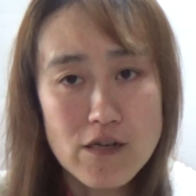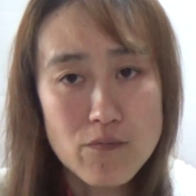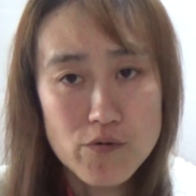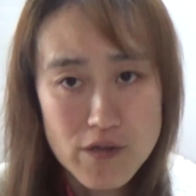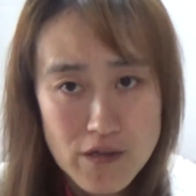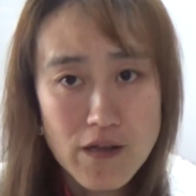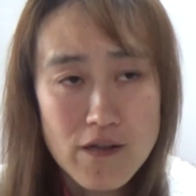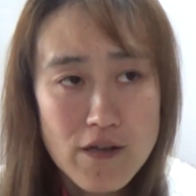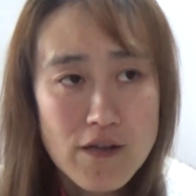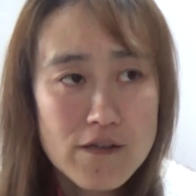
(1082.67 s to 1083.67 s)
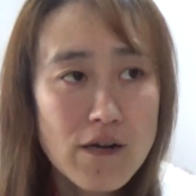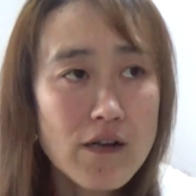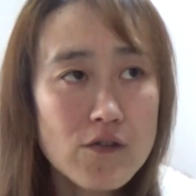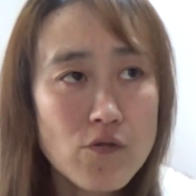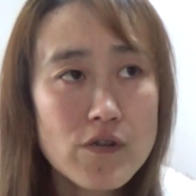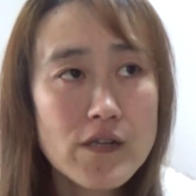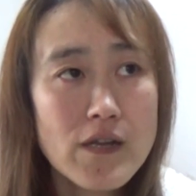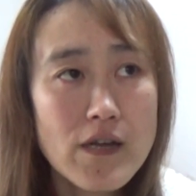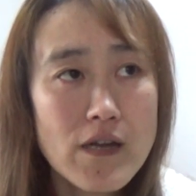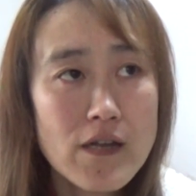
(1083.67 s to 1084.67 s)
ちゃん思ってね。だから取り
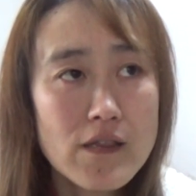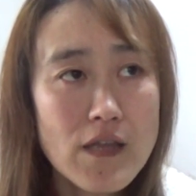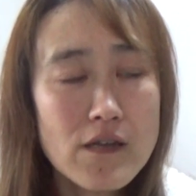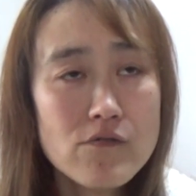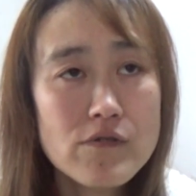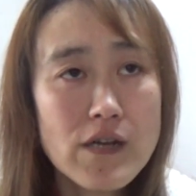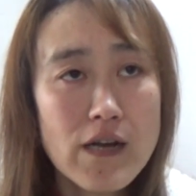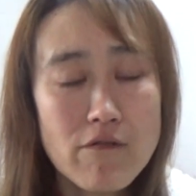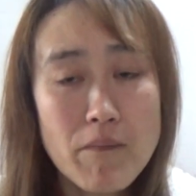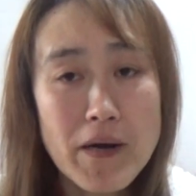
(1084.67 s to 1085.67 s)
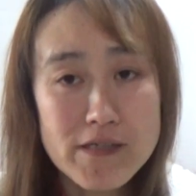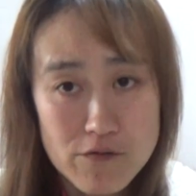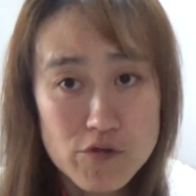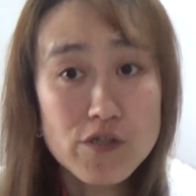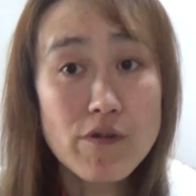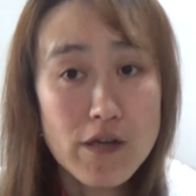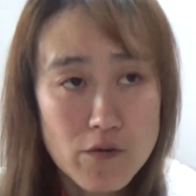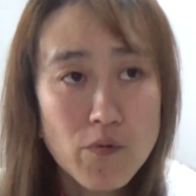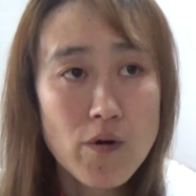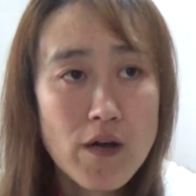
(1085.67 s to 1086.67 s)
入れていくいかへんは、まあ、あっちゃんの自由やけ
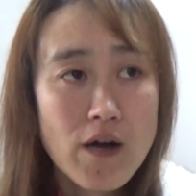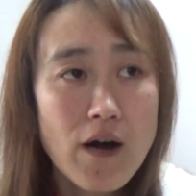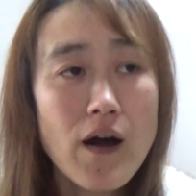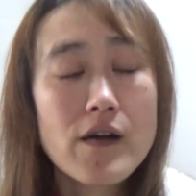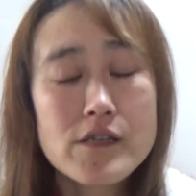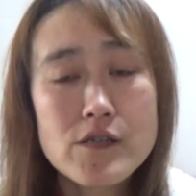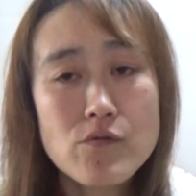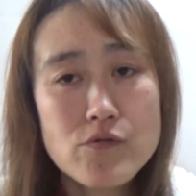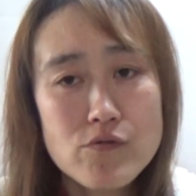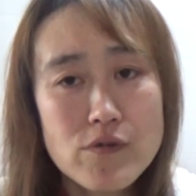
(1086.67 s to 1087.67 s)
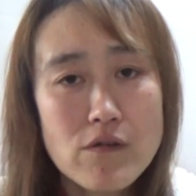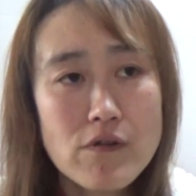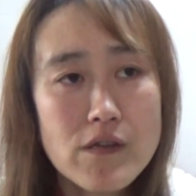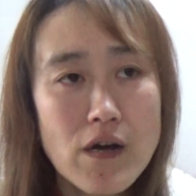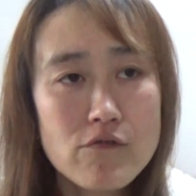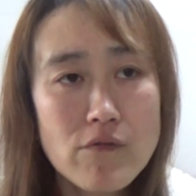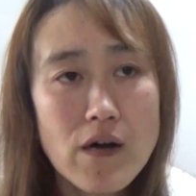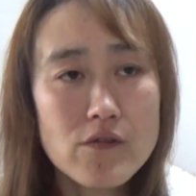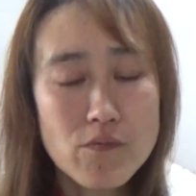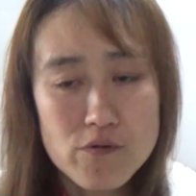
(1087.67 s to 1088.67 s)
ども、あ、いいこと言ってくれたはる
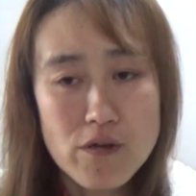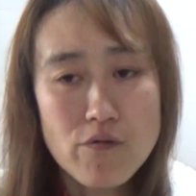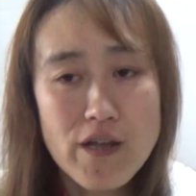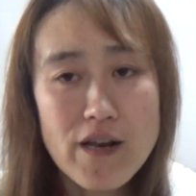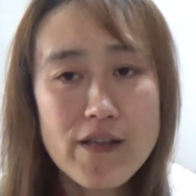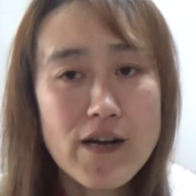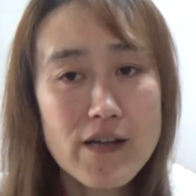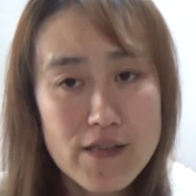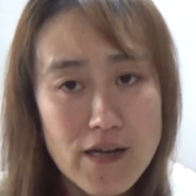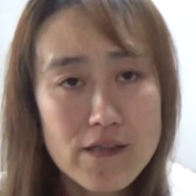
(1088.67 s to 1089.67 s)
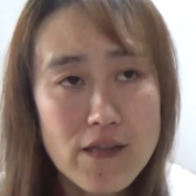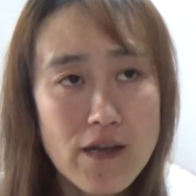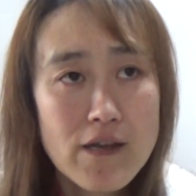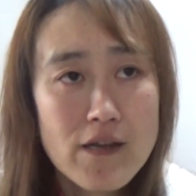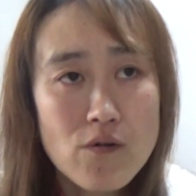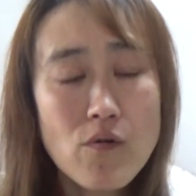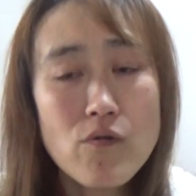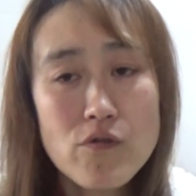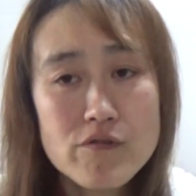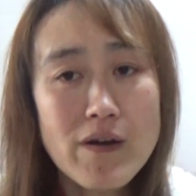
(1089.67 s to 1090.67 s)
わ、と思って、これやらなあかんなって、
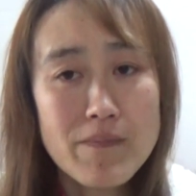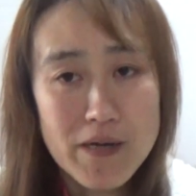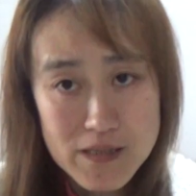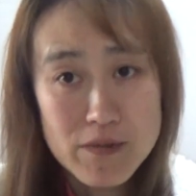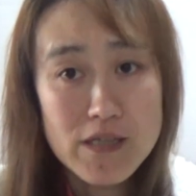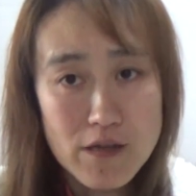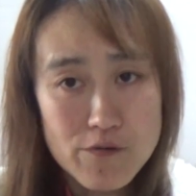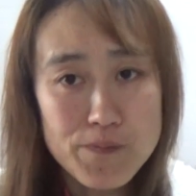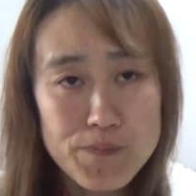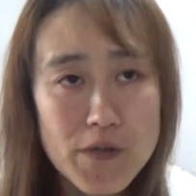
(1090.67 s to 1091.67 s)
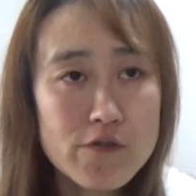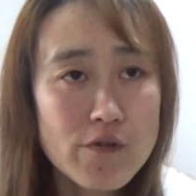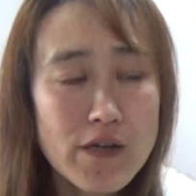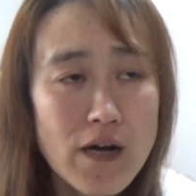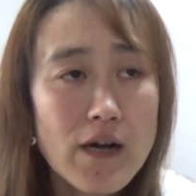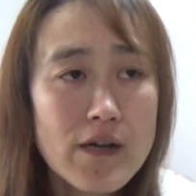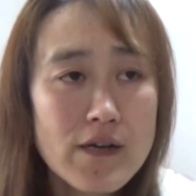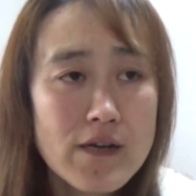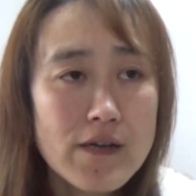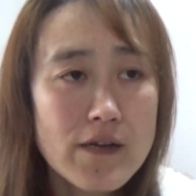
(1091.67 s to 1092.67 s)
心にはやっぱ響いてる。で、それが、
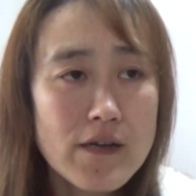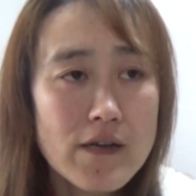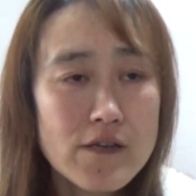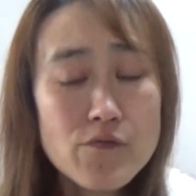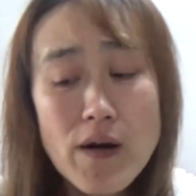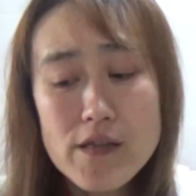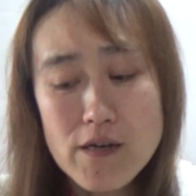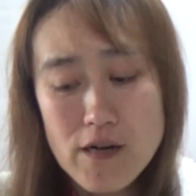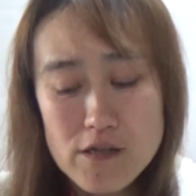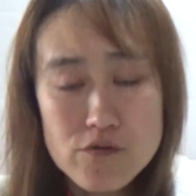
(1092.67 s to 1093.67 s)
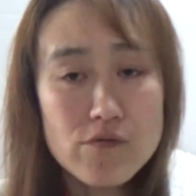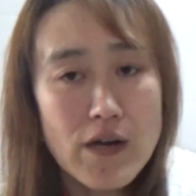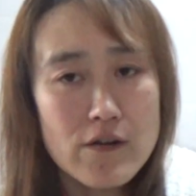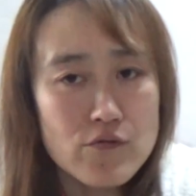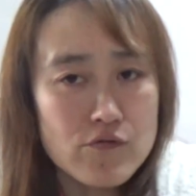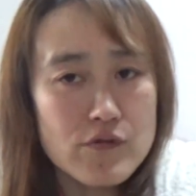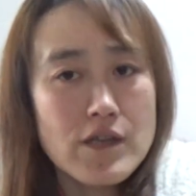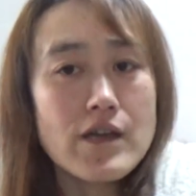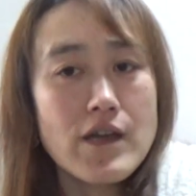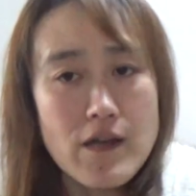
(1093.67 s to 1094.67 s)
えー、言われたからすぐ帰ることって
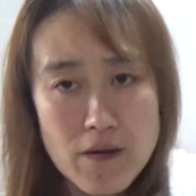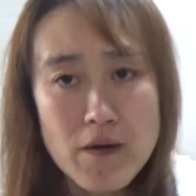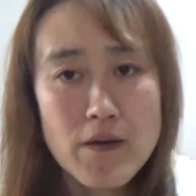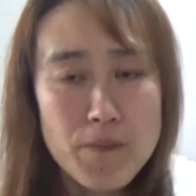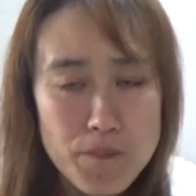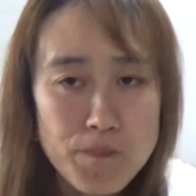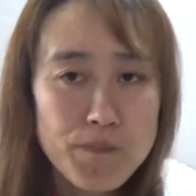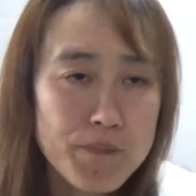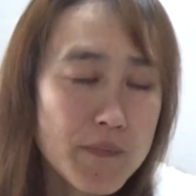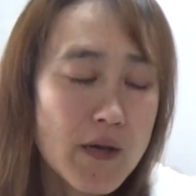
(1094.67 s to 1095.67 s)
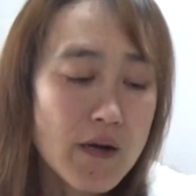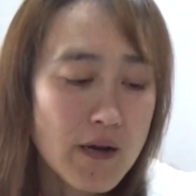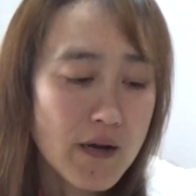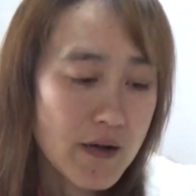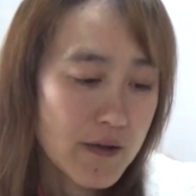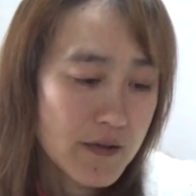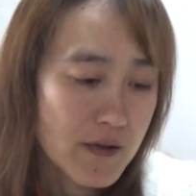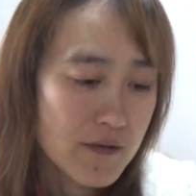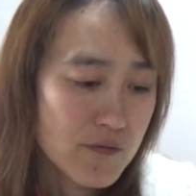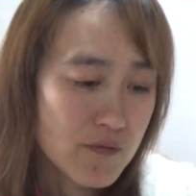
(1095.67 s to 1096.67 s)
できへん。うん、だから
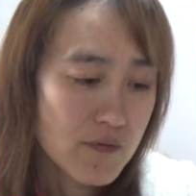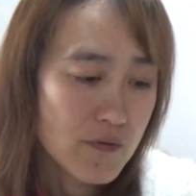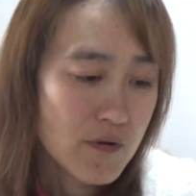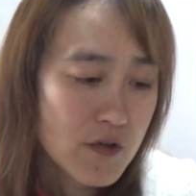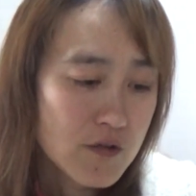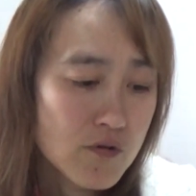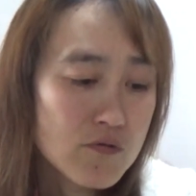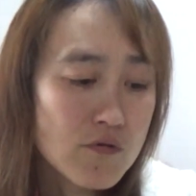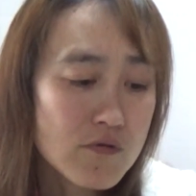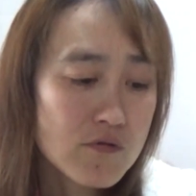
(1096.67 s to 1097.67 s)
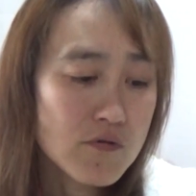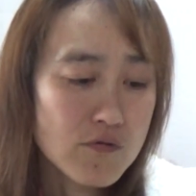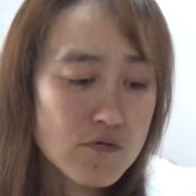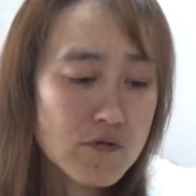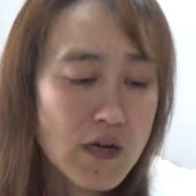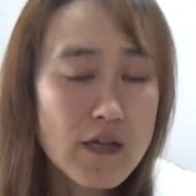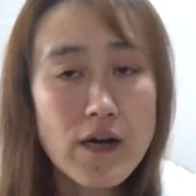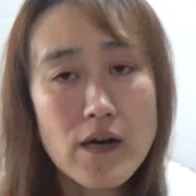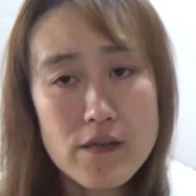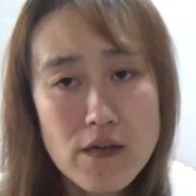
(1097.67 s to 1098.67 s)
ねあのちょっとずつちょっとずつ変え
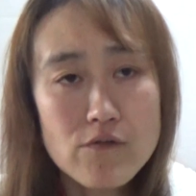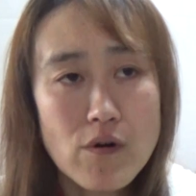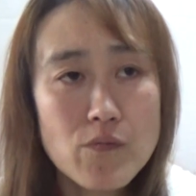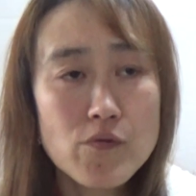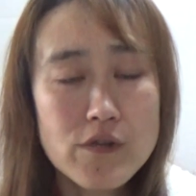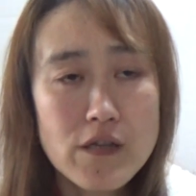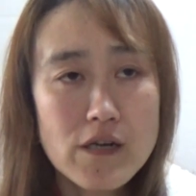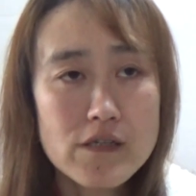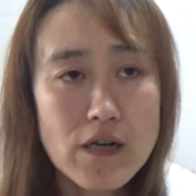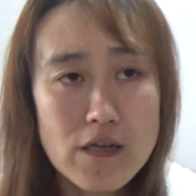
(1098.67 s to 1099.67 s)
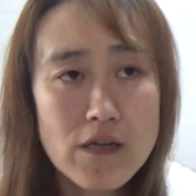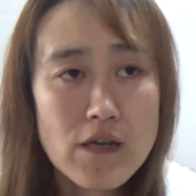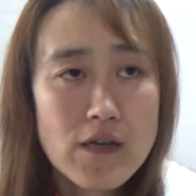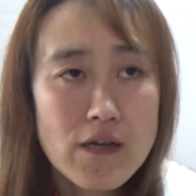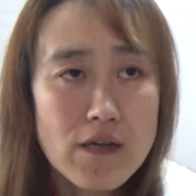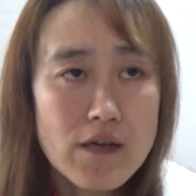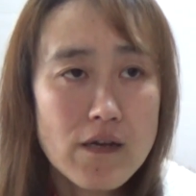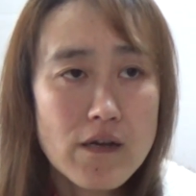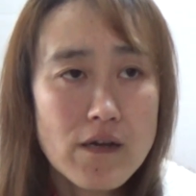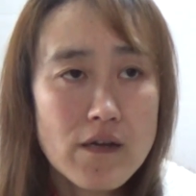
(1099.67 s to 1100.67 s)
なあかんなとは思ってたりしたり、
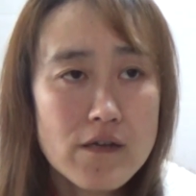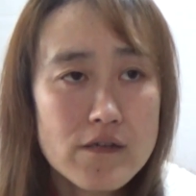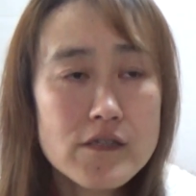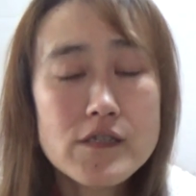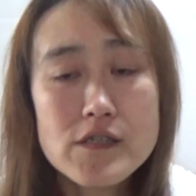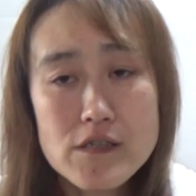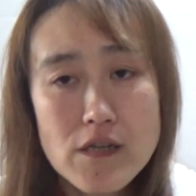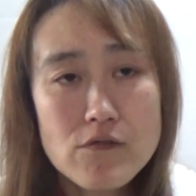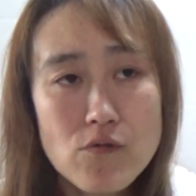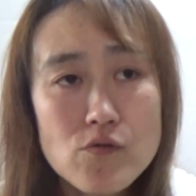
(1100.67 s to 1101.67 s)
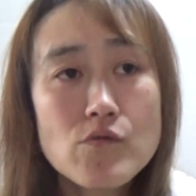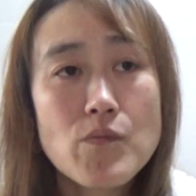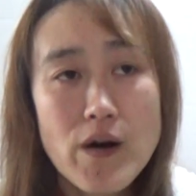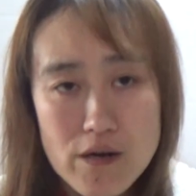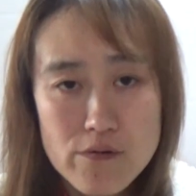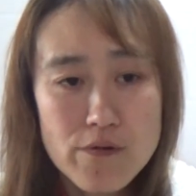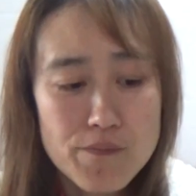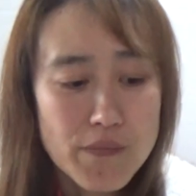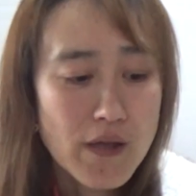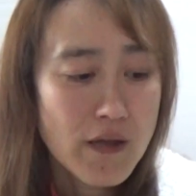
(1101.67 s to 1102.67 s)
えー、意識していることもある
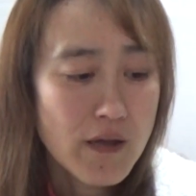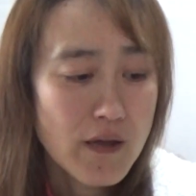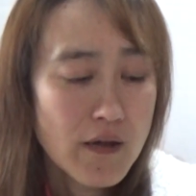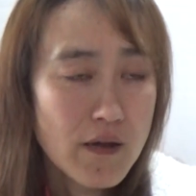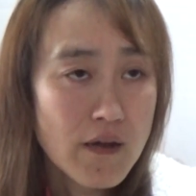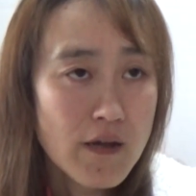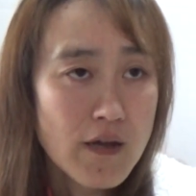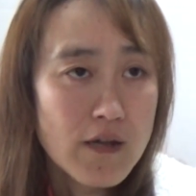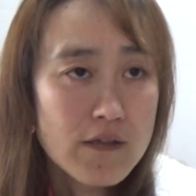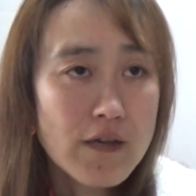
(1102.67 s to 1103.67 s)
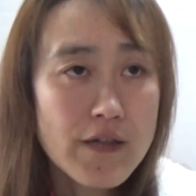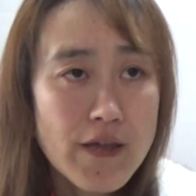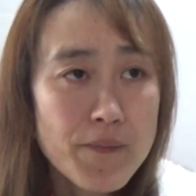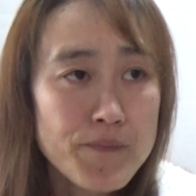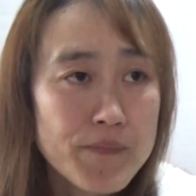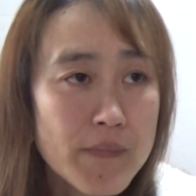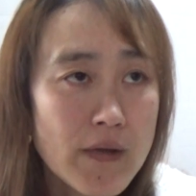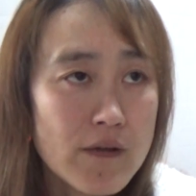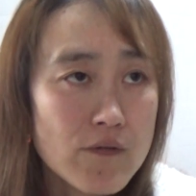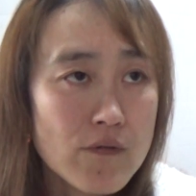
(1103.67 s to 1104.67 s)
でただね
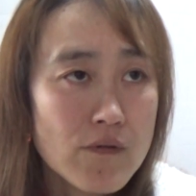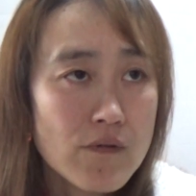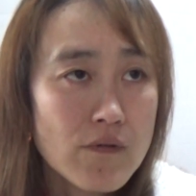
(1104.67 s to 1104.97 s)
あの